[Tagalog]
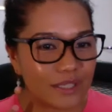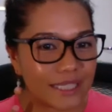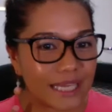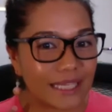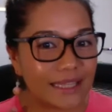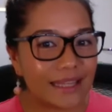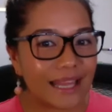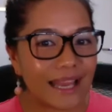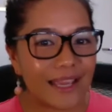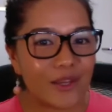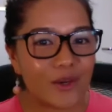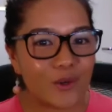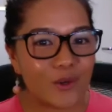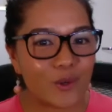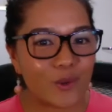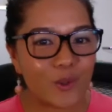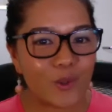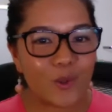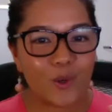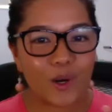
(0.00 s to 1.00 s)
saan tayo
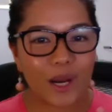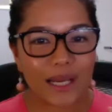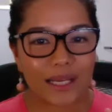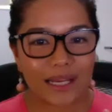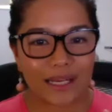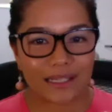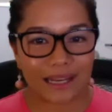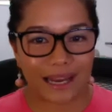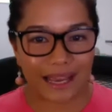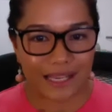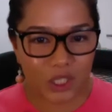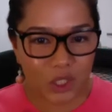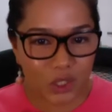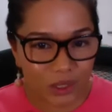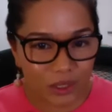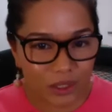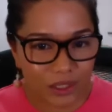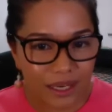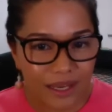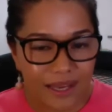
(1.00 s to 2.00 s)
kukuha ng
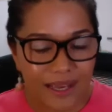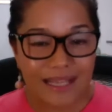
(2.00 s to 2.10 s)
lesson?